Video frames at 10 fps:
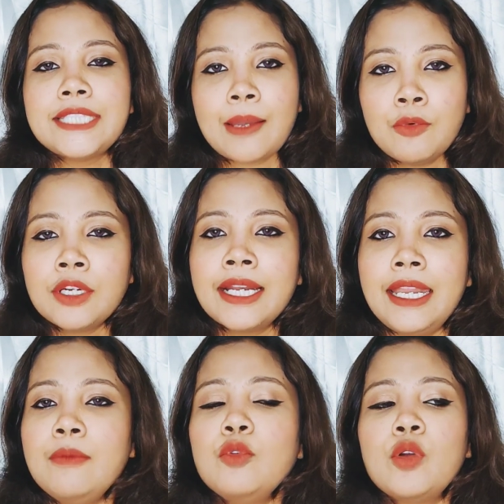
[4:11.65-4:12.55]
যেমন
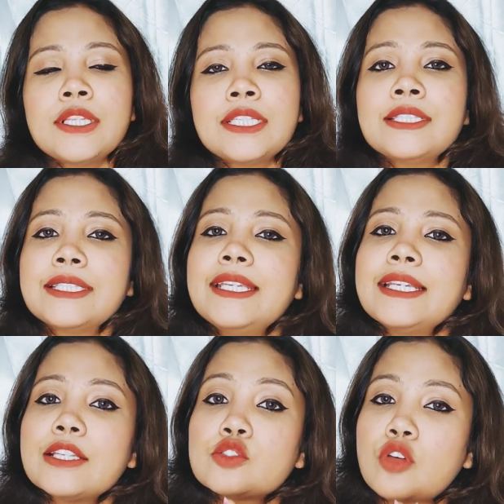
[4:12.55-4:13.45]
ক্লেম করেছে
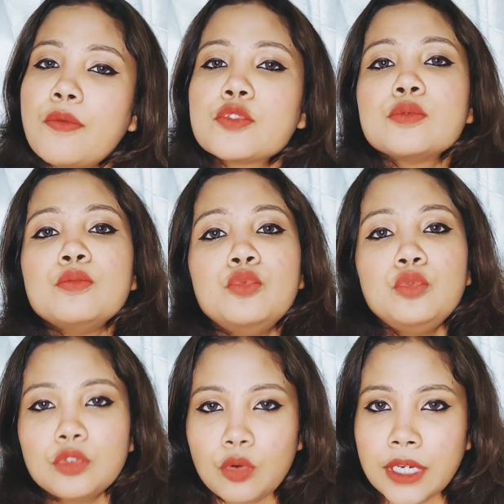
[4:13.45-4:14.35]
স্কিনকে সফট
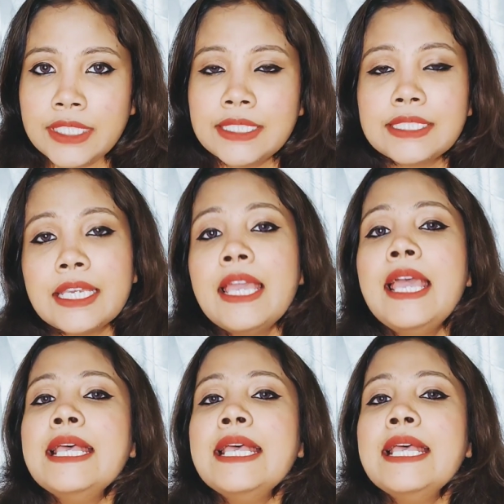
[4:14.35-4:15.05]
স্মুথ করে দিচ্ছে